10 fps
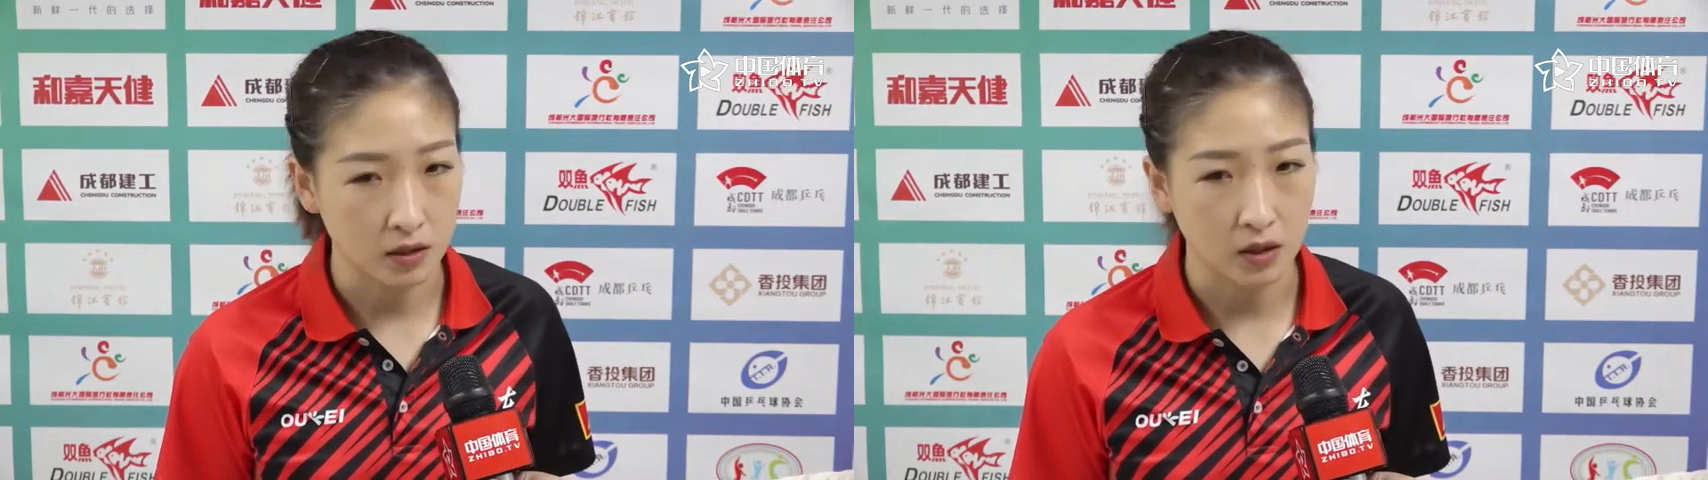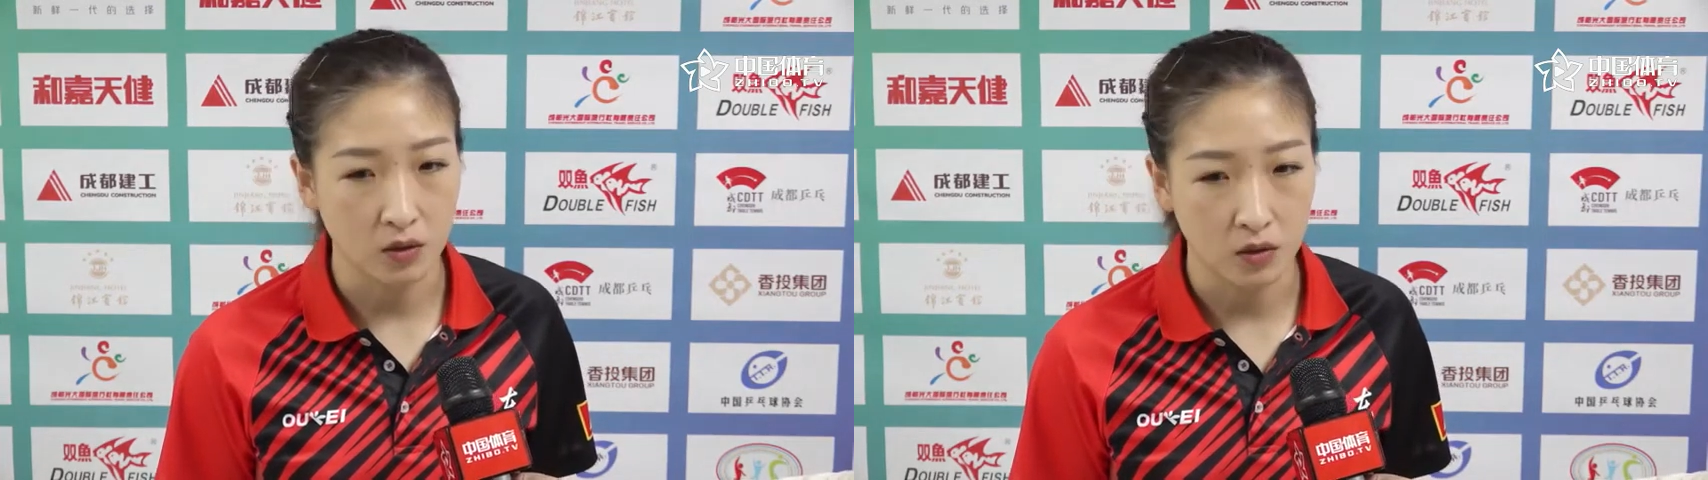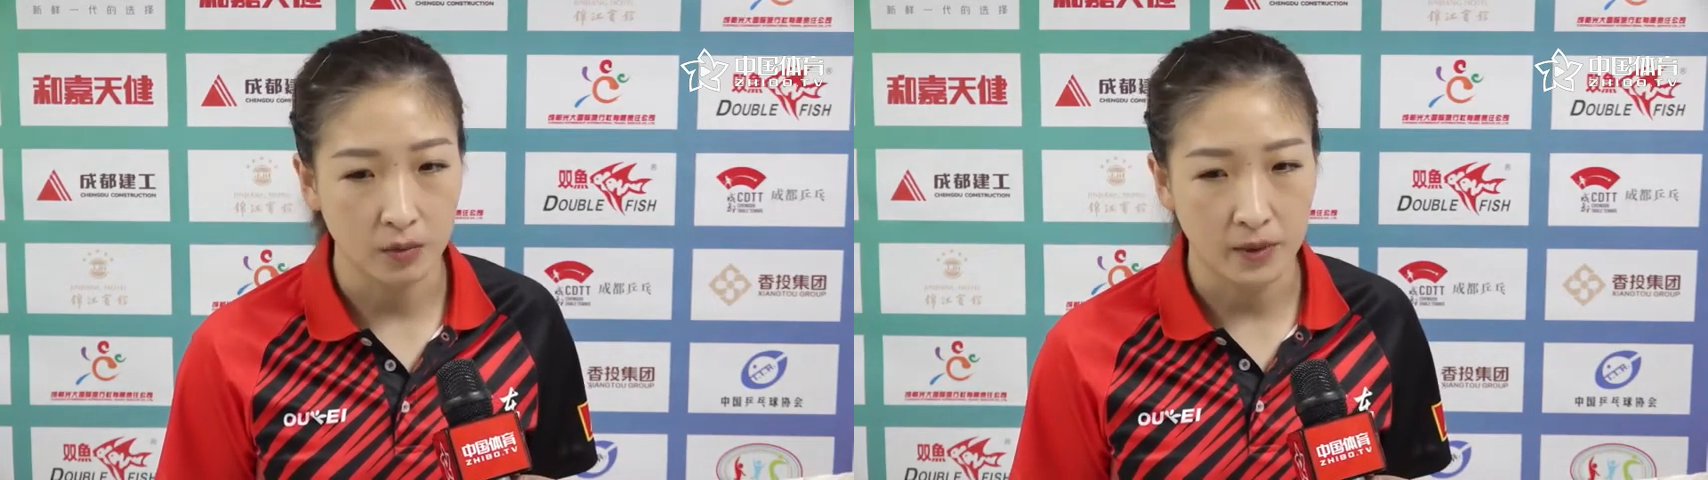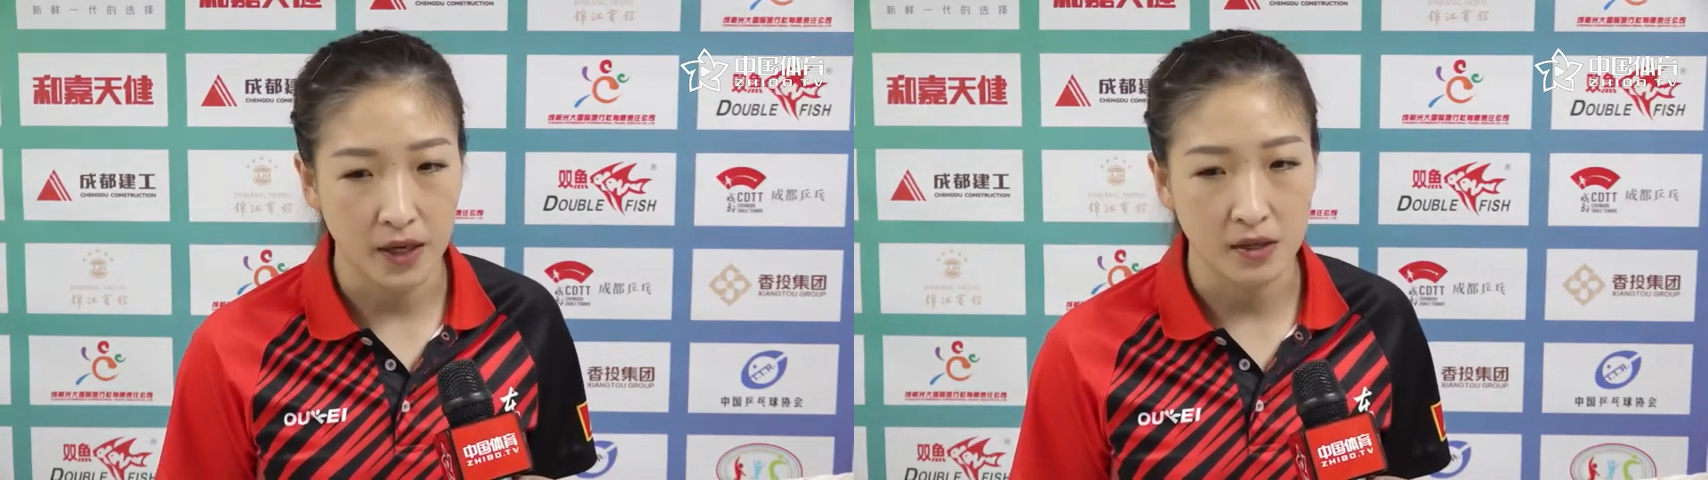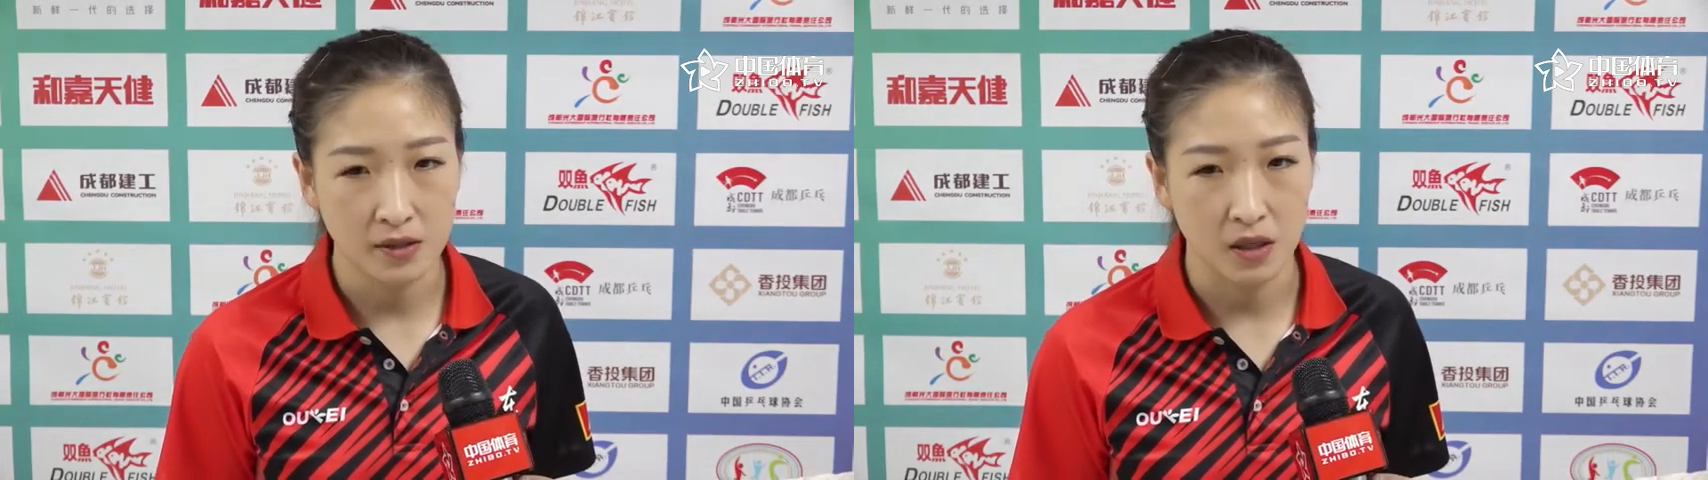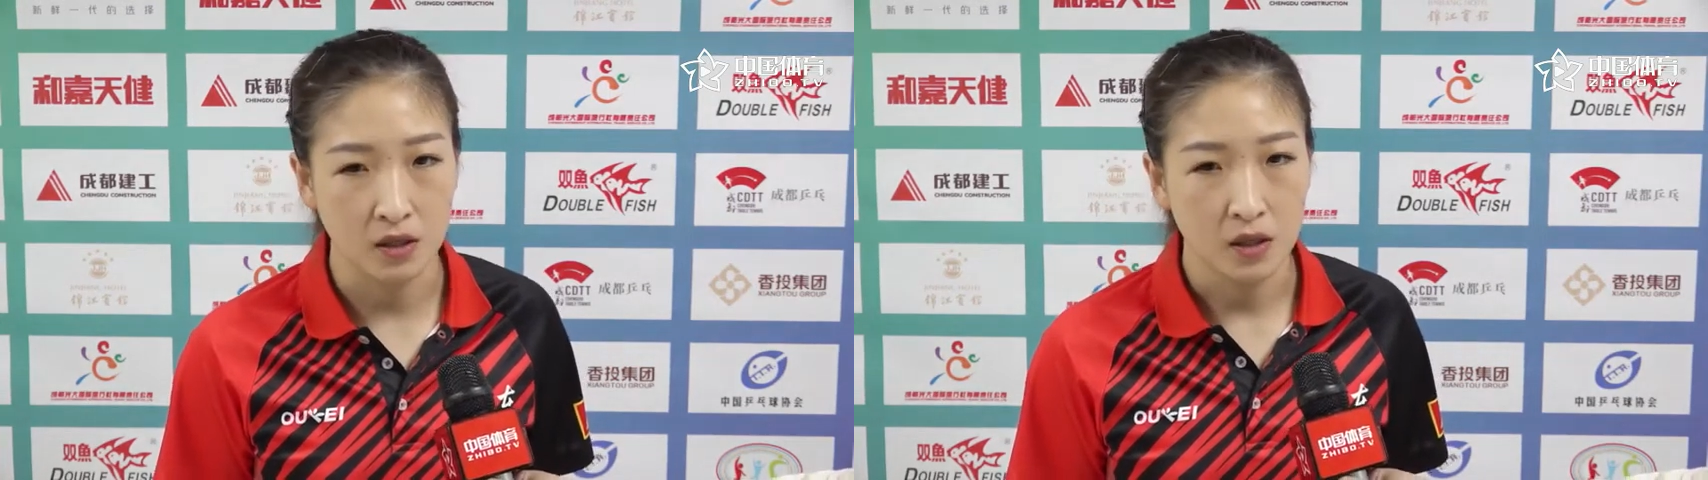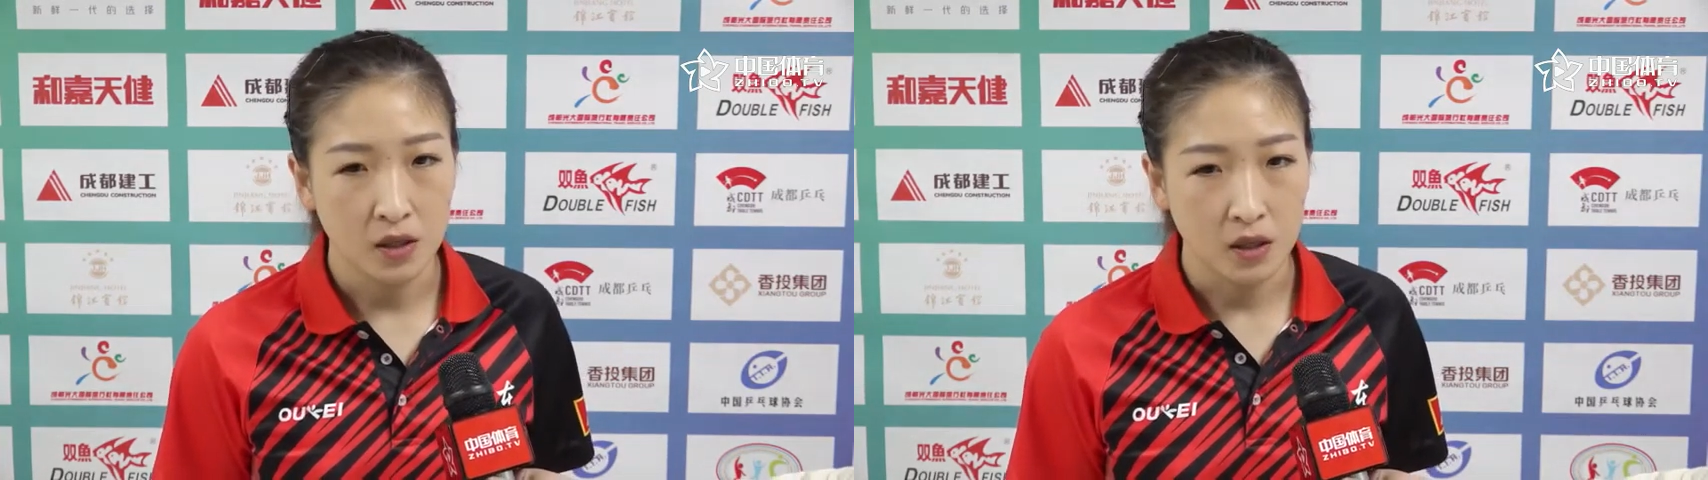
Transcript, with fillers: 然后后面还是想，